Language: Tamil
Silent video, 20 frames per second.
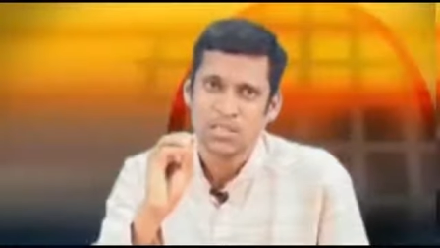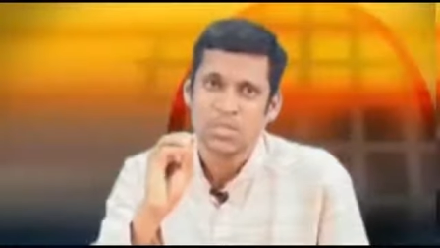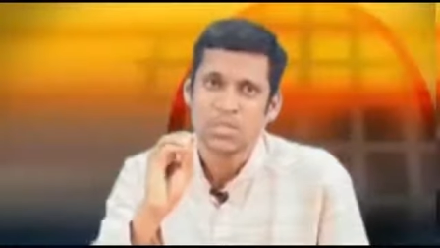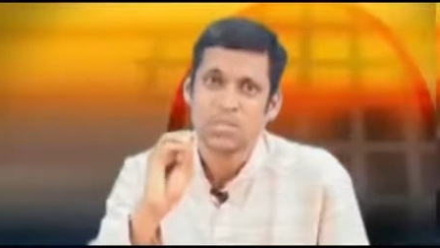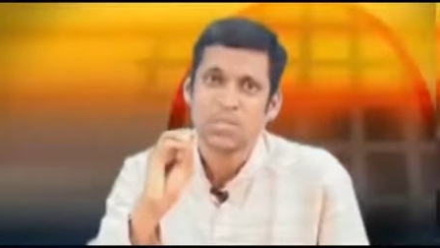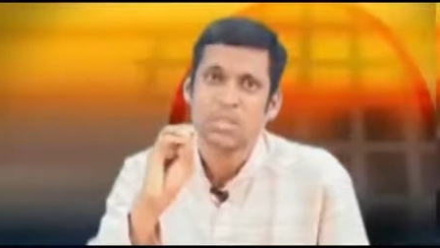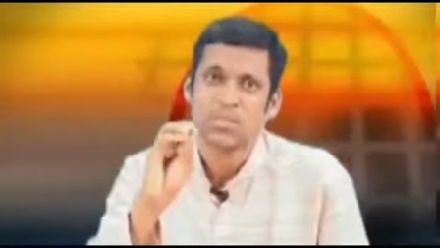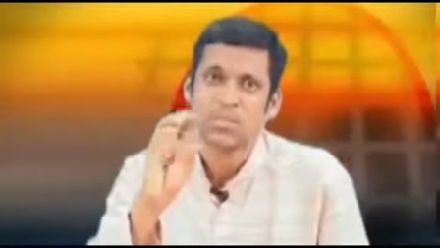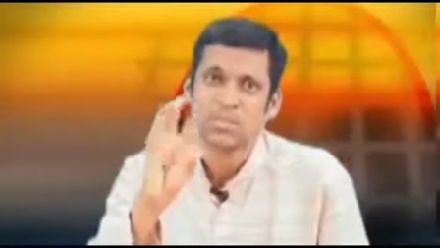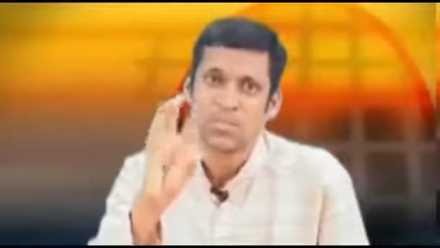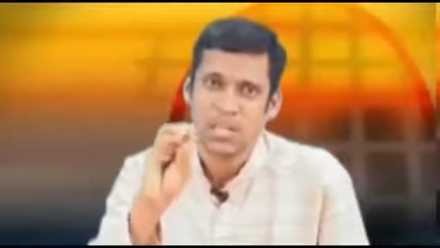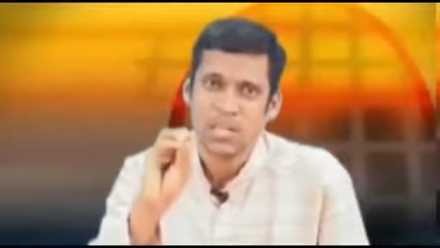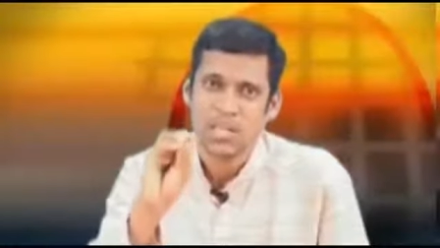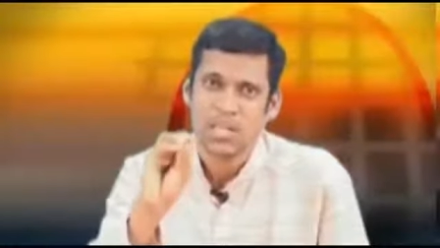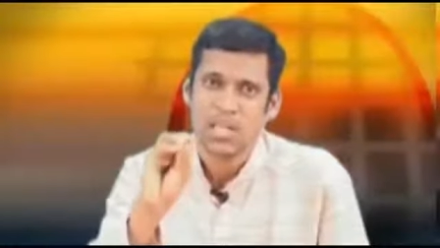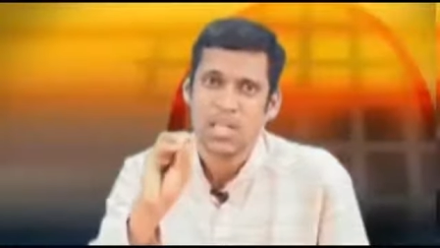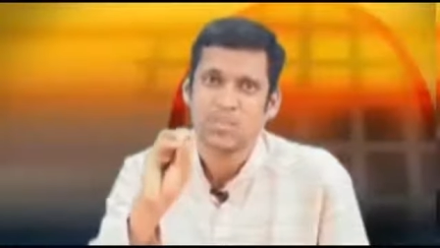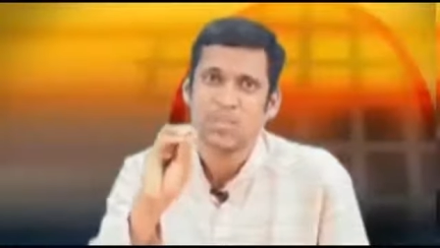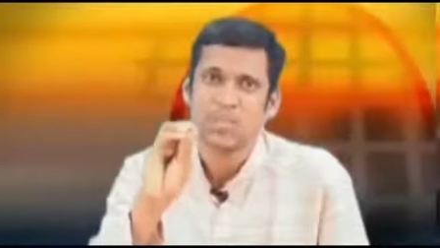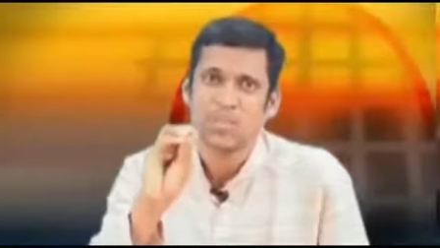உதட்டை
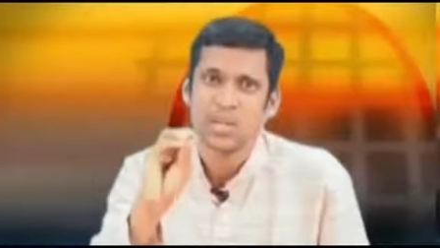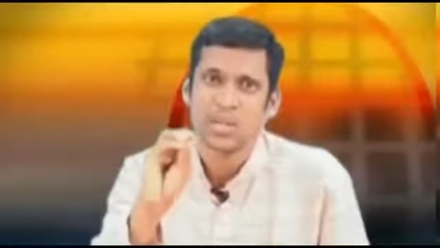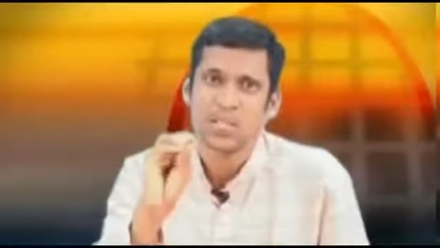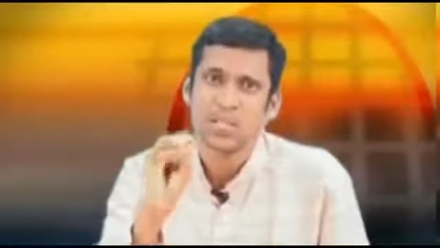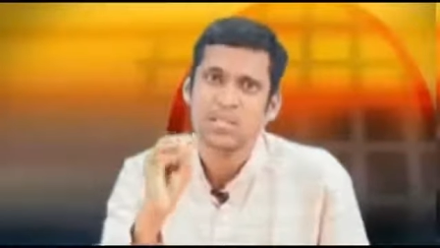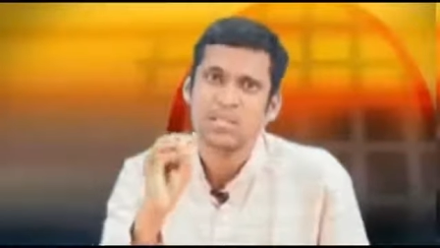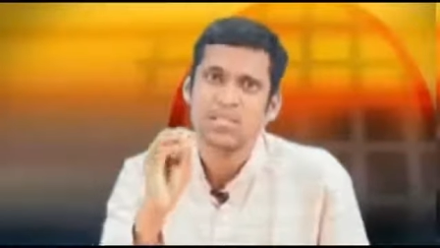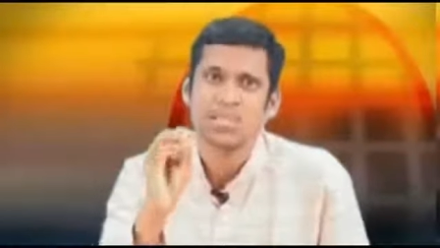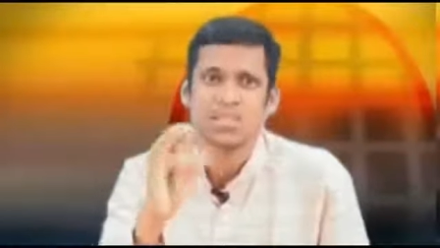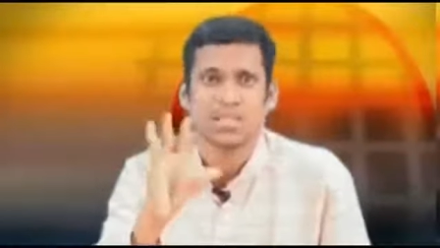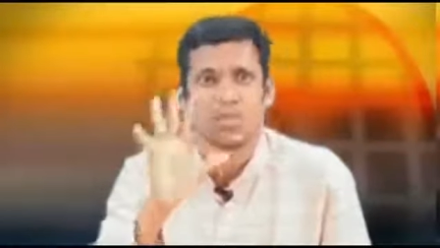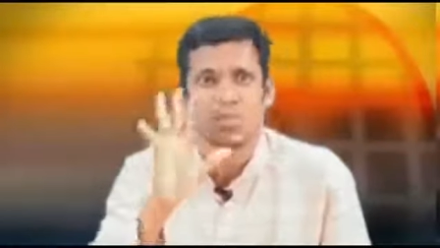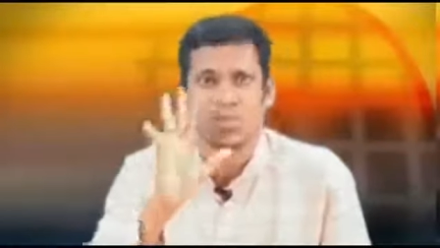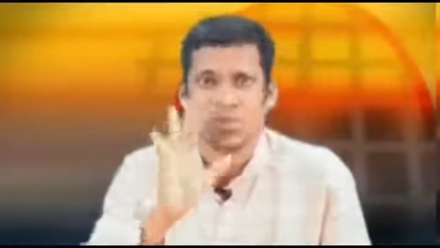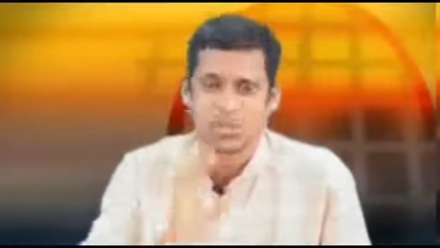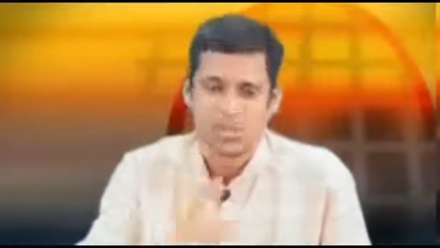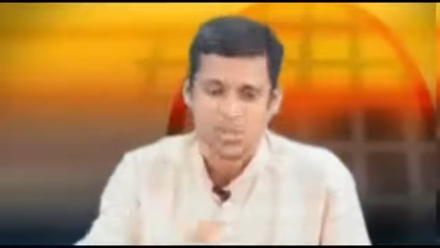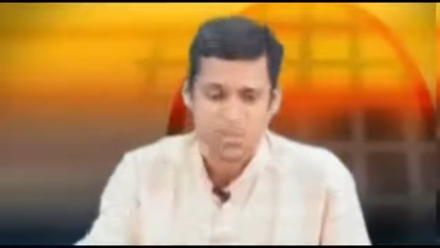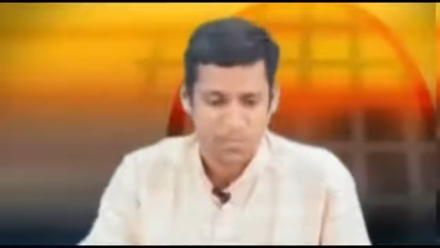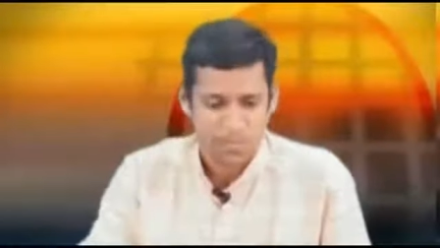பிரிக்காமல் மென்று தான்
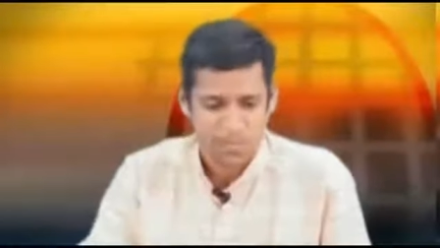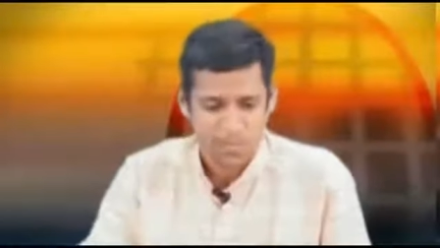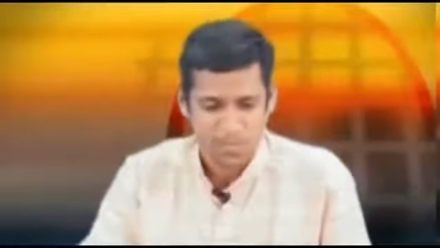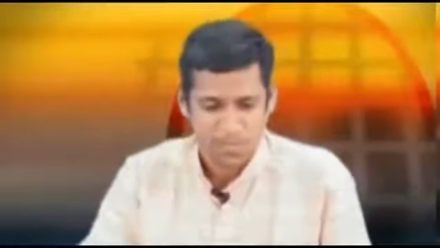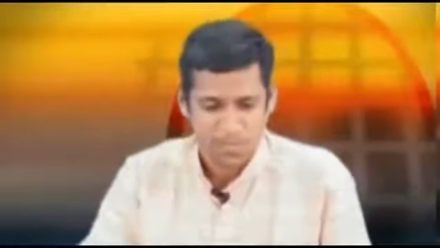சாப்பிடணும்